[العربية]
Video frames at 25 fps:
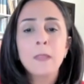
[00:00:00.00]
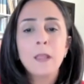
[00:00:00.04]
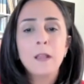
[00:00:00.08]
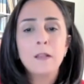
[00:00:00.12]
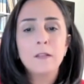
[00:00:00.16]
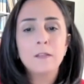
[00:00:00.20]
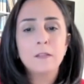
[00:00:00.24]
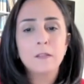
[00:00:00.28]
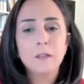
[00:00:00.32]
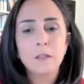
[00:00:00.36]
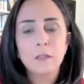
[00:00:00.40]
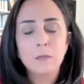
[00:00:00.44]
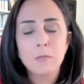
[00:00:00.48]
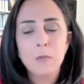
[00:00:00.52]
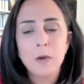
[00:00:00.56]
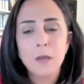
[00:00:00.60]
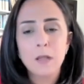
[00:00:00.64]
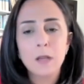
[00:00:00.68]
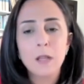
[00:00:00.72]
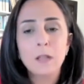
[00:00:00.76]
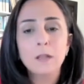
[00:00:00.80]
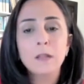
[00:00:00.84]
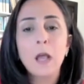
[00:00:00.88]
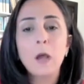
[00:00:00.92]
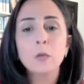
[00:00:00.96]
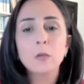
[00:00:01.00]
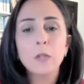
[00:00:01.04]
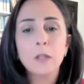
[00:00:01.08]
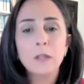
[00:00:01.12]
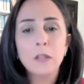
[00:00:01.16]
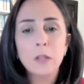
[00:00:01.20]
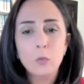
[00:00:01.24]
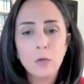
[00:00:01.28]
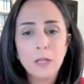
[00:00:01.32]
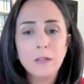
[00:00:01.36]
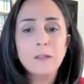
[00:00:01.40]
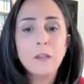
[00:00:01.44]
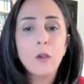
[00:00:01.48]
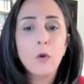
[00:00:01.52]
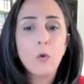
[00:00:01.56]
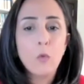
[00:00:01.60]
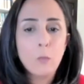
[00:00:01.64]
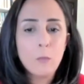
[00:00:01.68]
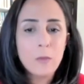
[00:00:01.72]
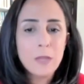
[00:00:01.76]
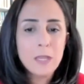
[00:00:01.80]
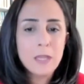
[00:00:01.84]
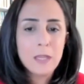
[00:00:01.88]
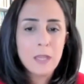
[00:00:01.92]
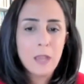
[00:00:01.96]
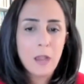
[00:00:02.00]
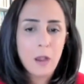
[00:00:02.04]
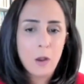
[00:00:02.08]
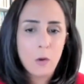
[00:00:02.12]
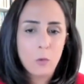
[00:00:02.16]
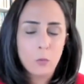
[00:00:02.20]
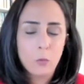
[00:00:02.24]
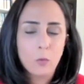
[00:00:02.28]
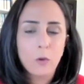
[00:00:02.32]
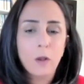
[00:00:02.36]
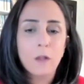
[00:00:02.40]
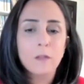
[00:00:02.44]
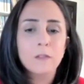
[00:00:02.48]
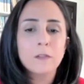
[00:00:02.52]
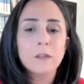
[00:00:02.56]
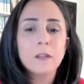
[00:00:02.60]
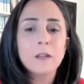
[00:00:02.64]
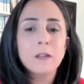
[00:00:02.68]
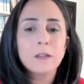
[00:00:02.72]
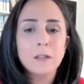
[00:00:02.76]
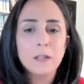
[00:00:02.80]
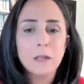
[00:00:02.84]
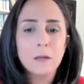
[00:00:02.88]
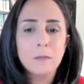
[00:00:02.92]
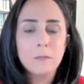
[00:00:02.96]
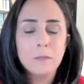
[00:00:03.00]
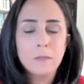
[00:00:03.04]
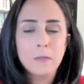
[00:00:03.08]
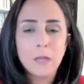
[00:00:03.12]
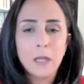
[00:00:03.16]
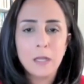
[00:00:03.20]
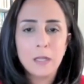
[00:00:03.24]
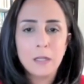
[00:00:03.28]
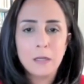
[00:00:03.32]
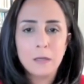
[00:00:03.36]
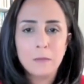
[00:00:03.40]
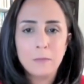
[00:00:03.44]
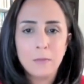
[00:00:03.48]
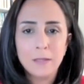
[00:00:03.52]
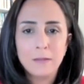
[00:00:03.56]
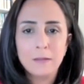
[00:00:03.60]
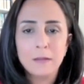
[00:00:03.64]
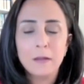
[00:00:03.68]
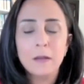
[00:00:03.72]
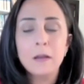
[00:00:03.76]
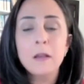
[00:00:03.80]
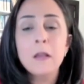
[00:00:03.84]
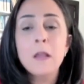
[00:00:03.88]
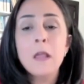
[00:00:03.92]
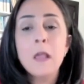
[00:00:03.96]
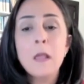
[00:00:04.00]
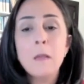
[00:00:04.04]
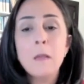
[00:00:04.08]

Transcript: استثمارات او تداولات يوميه او قصيره المدى